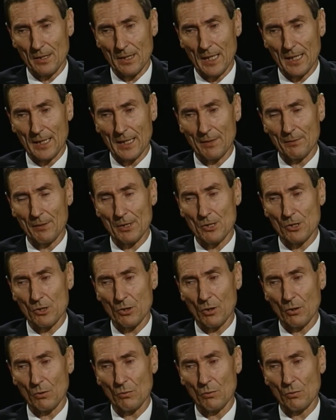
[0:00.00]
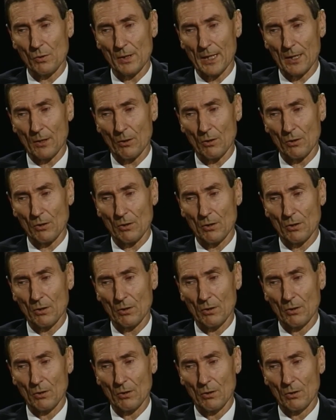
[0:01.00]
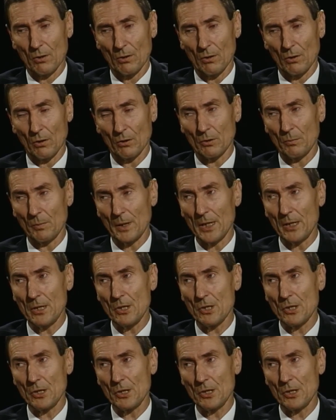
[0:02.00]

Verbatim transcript: a nawet z roku na rok odmienić nie